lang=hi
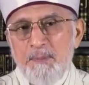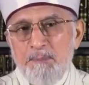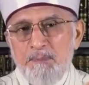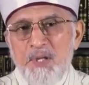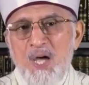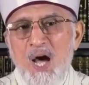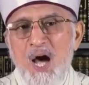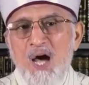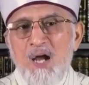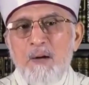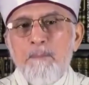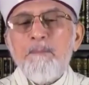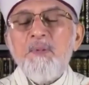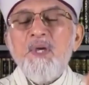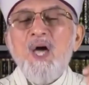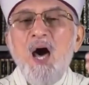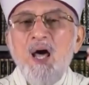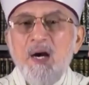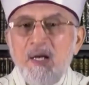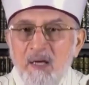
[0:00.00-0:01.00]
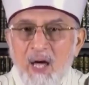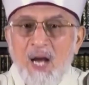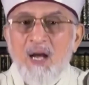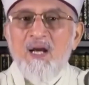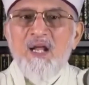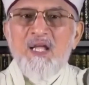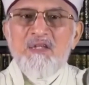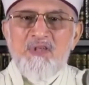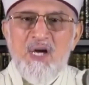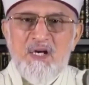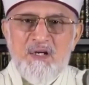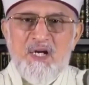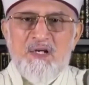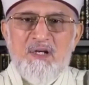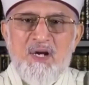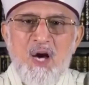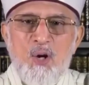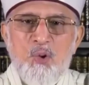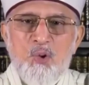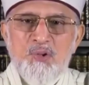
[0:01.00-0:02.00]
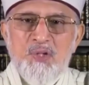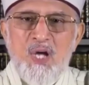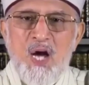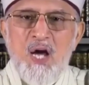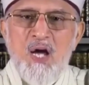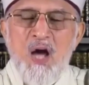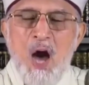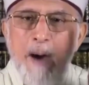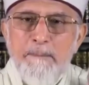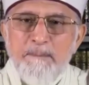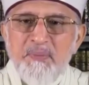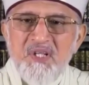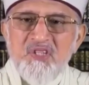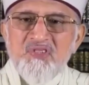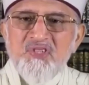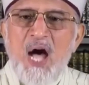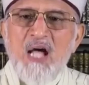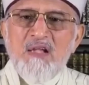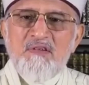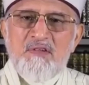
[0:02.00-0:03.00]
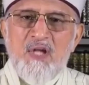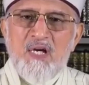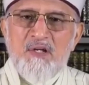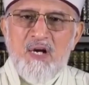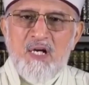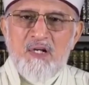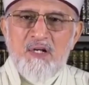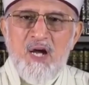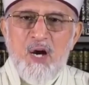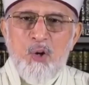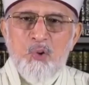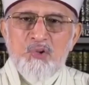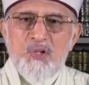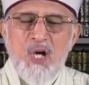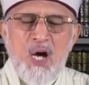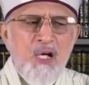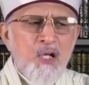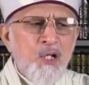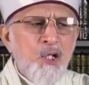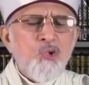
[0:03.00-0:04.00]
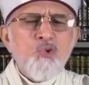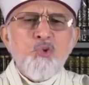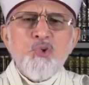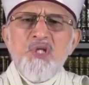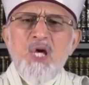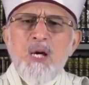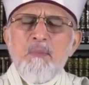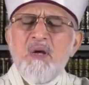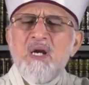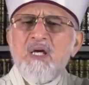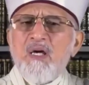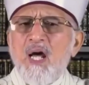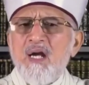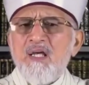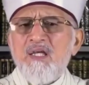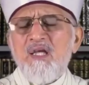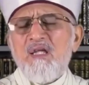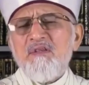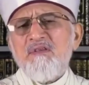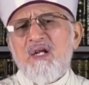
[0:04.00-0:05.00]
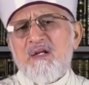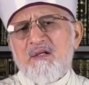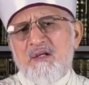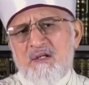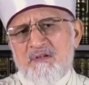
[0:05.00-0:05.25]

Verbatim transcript: ये प्यार प्यार करने तक रखना होता अपनी ज़ात तक रखना होता तो ये अमल घर के अंदर